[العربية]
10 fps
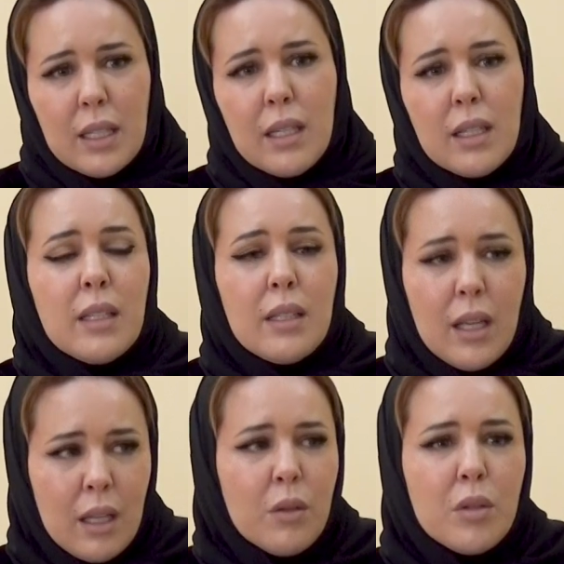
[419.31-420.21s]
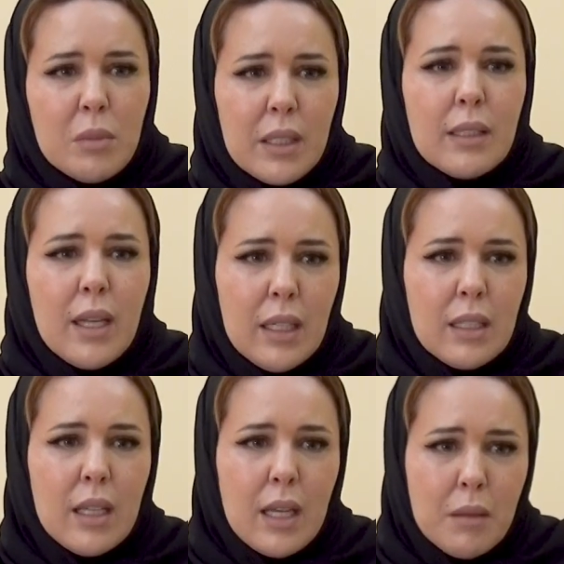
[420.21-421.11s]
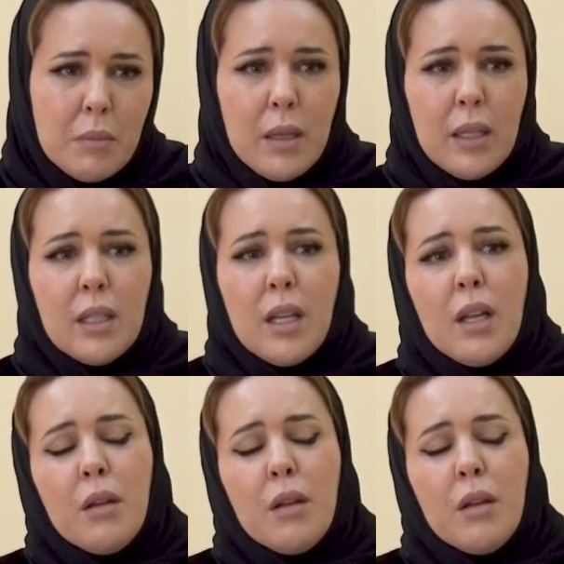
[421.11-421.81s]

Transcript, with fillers: القطع أظنهم القطاعين الأهمين